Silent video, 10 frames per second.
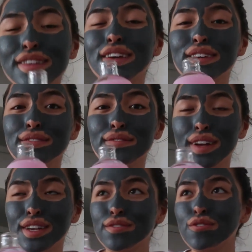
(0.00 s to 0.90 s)
was trinken,
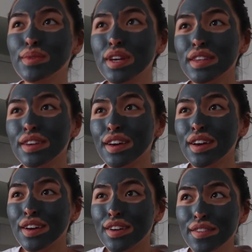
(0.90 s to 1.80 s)
weil ich fühle mich
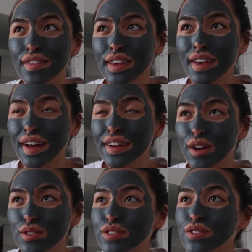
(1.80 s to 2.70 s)
wie
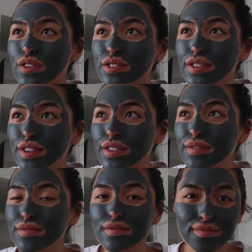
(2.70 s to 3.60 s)
eine ausgetrocknete
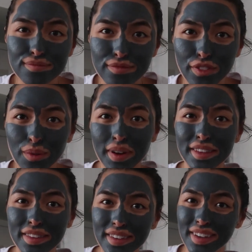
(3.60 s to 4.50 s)

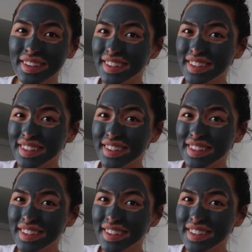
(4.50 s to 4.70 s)
Tomate.